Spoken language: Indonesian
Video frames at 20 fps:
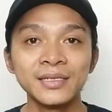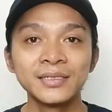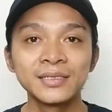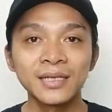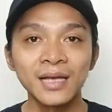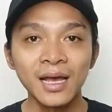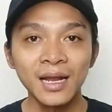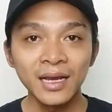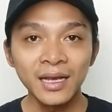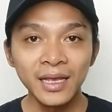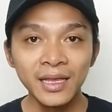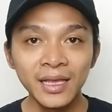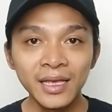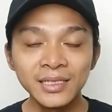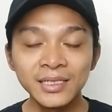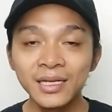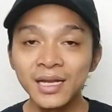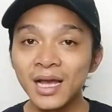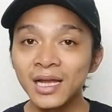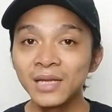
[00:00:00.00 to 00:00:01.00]
Sekarang
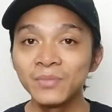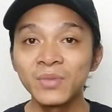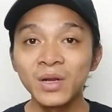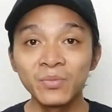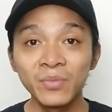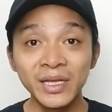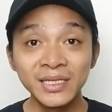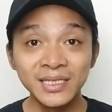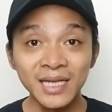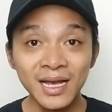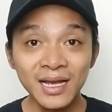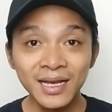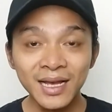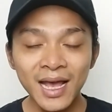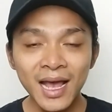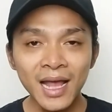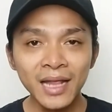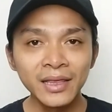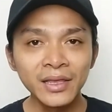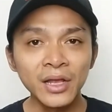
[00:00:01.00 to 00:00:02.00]
ini sedang
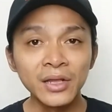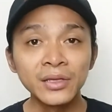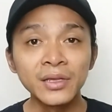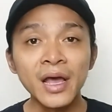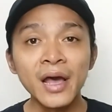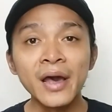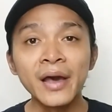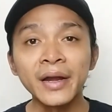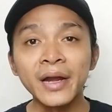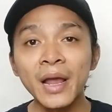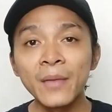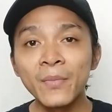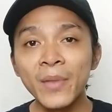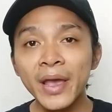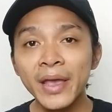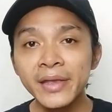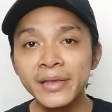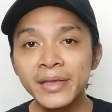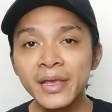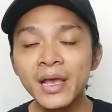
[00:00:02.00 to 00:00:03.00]
diperbincangkan tentang
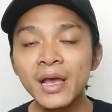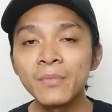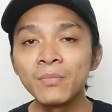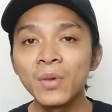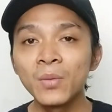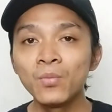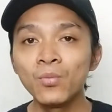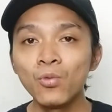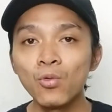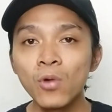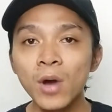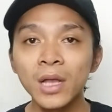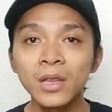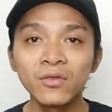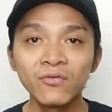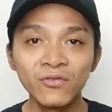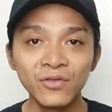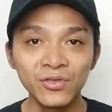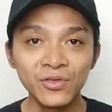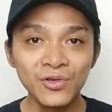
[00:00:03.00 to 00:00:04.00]
ramainya membuat
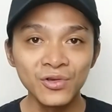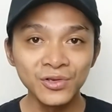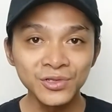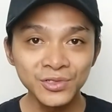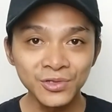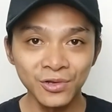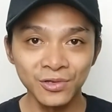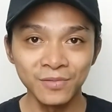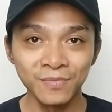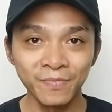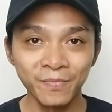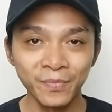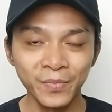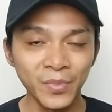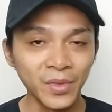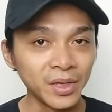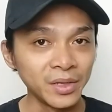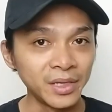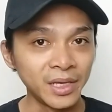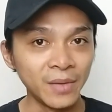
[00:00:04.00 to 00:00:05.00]
video short.
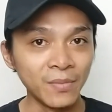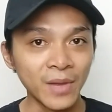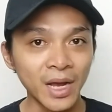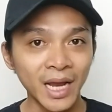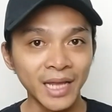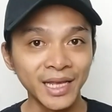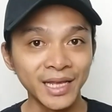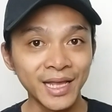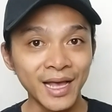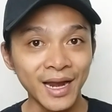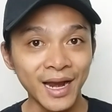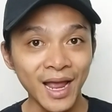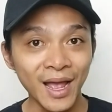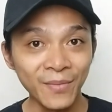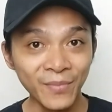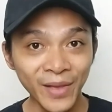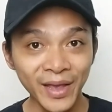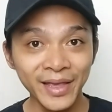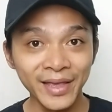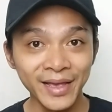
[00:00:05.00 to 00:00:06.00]
Gimana tidak
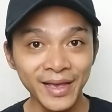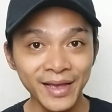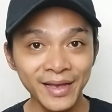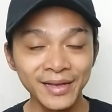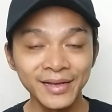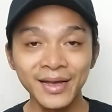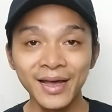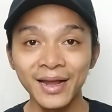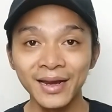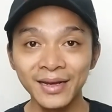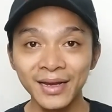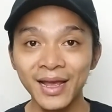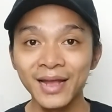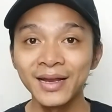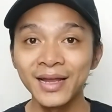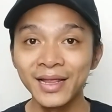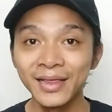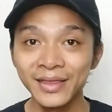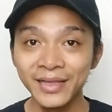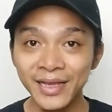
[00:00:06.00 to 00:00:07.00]
ramai ya,
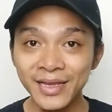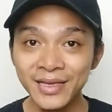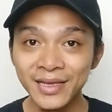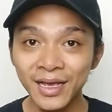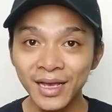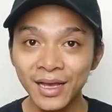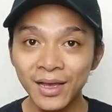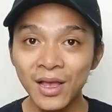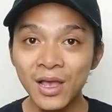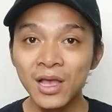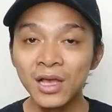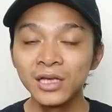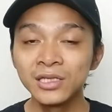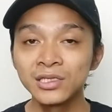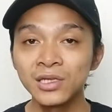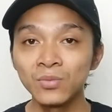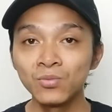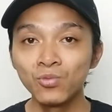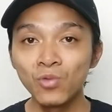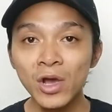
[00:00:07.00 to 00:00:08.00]
karena nantinya
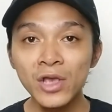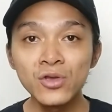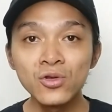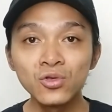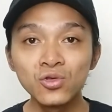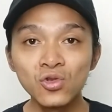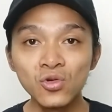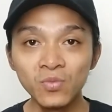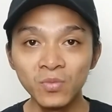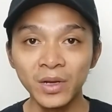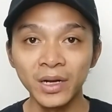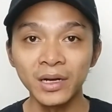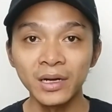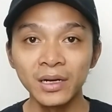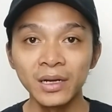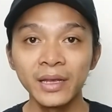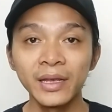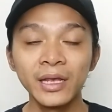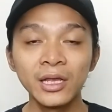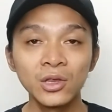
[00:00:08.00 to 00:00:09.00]
semua
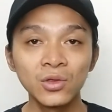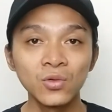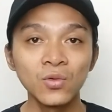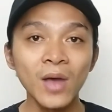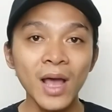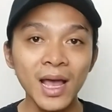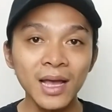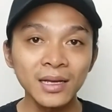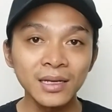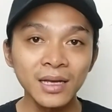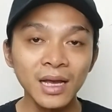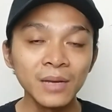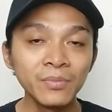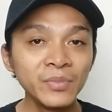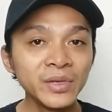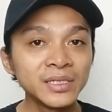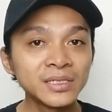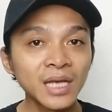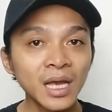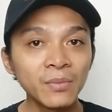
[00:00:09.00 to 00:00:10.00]
YouTuber itu
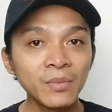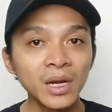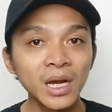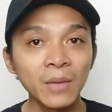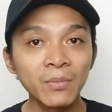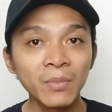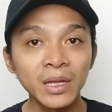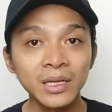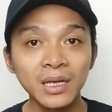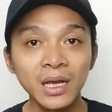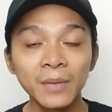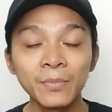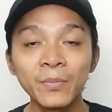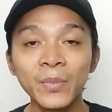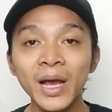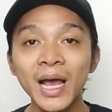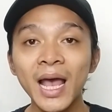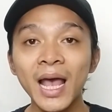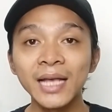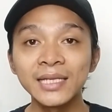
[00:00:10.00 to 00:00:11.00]
akan bisa mendapatkan
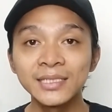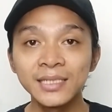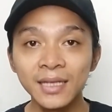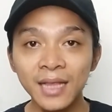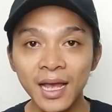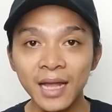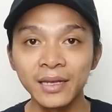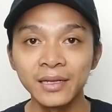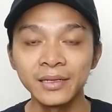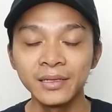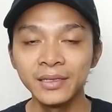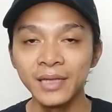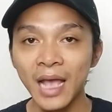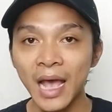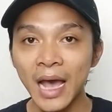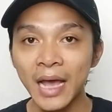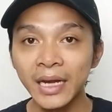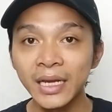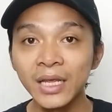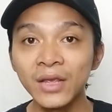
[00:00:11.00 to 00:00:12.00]
penghasilan
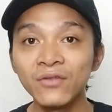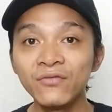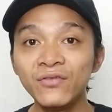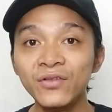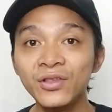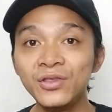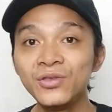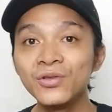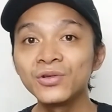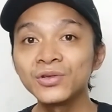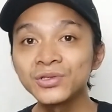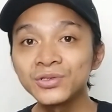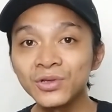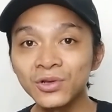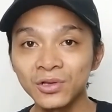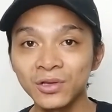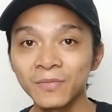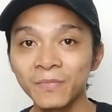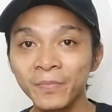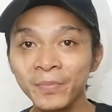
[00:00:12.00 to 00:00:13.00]
dari video
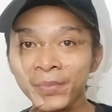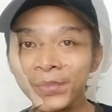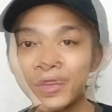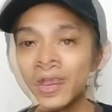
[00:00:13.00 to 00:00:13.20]
short